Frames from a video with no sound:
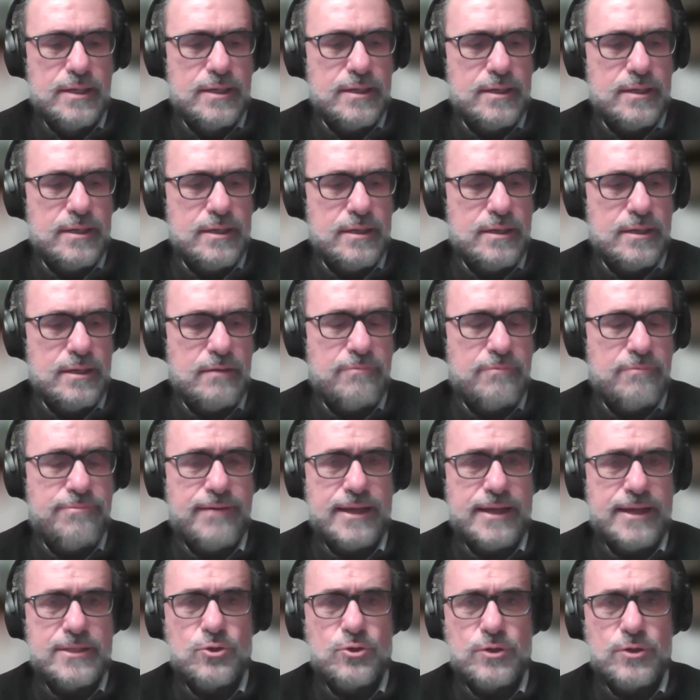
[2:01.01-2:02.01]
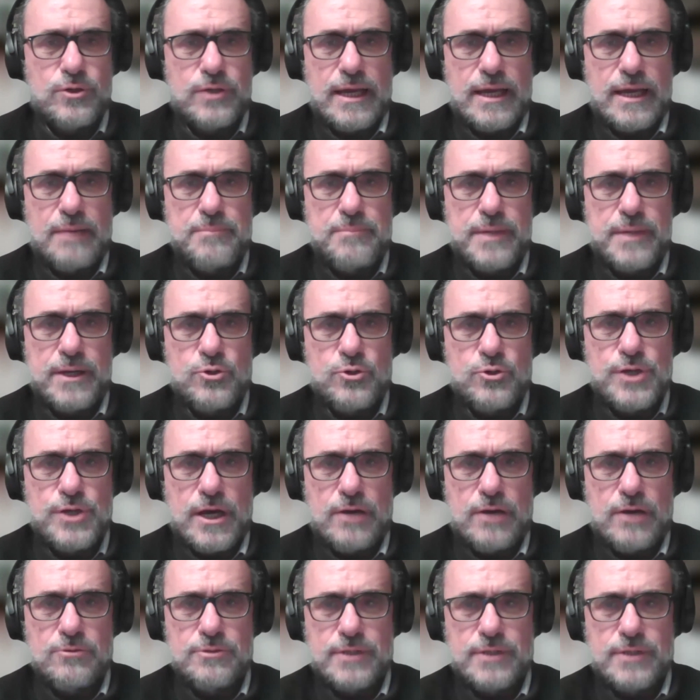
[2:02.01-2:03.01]
eh, il fatto che abbiano
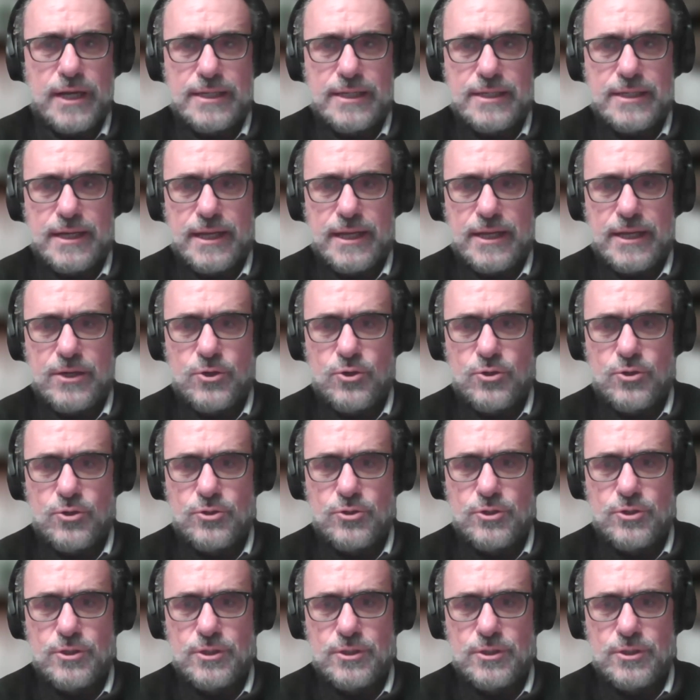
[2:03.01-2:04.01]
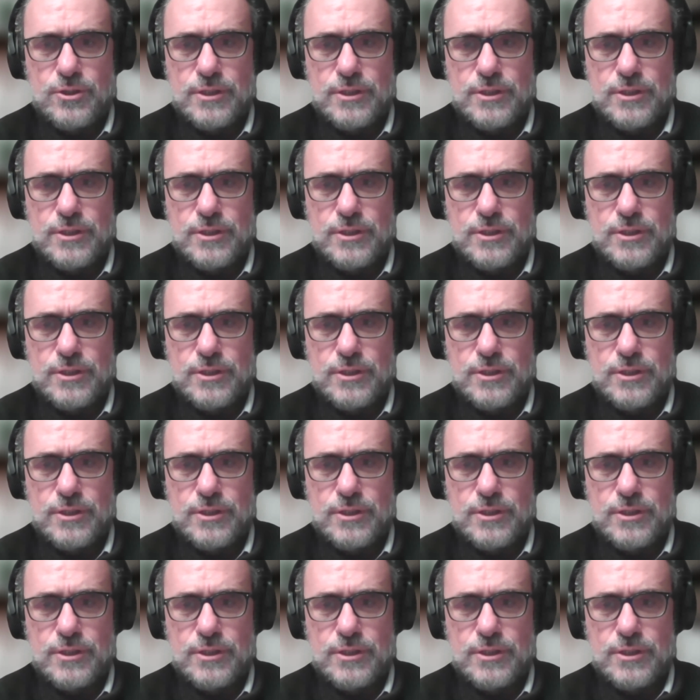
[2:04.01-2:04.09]
un track record eh,